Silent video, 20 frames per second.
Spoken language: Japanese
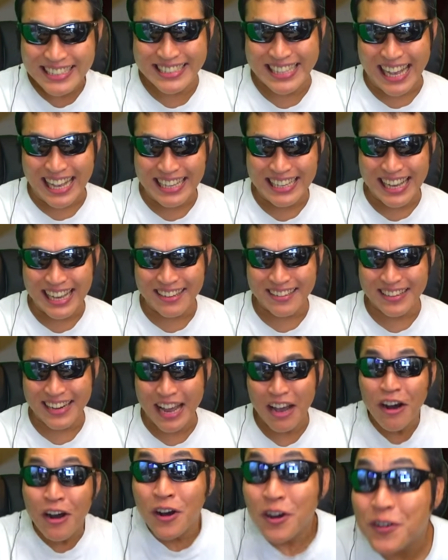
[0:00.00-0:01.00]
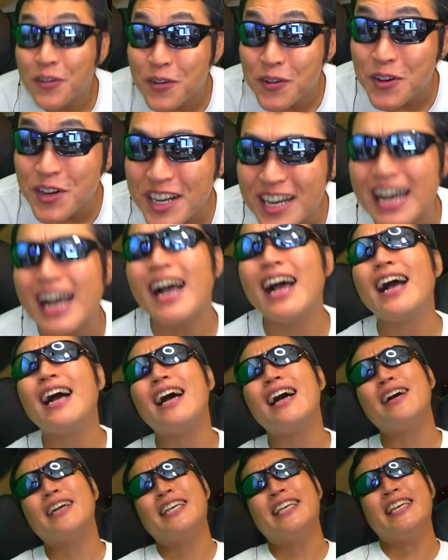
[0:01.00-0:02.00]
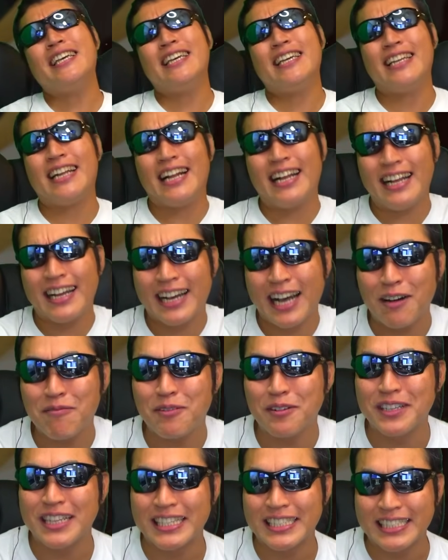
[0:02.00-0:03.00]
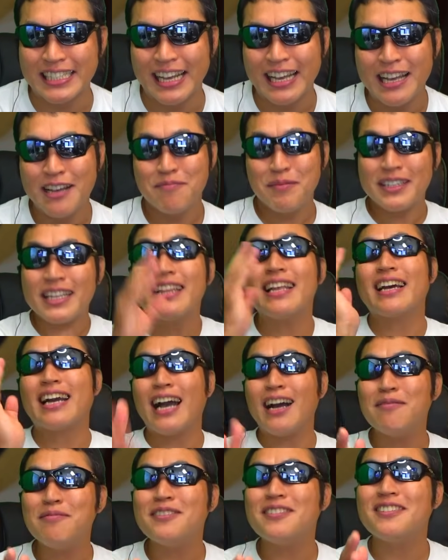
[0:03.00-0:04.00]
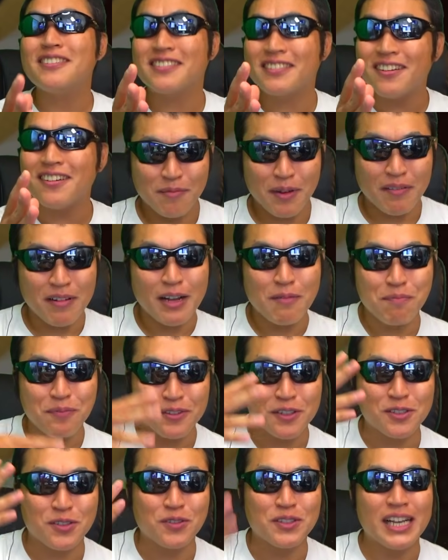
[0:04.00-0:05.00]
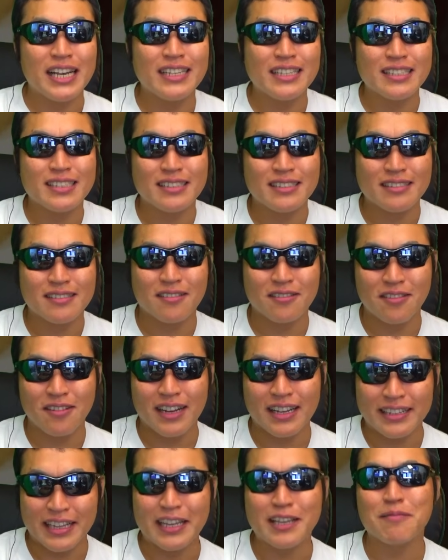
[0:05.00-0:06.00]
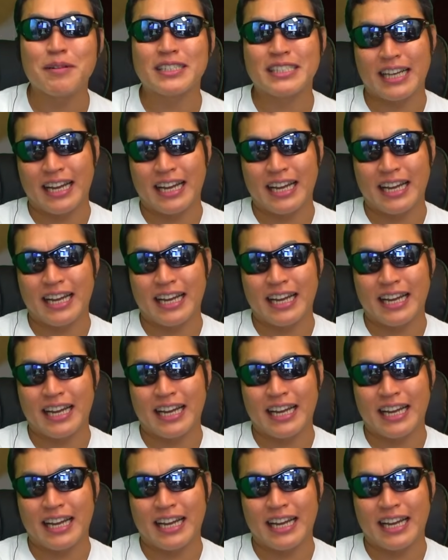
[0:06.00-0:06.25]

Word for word: 全員くれよぐわーヒーラー被りですね。まあ、ただ被るとパワーアップの素材にすることができます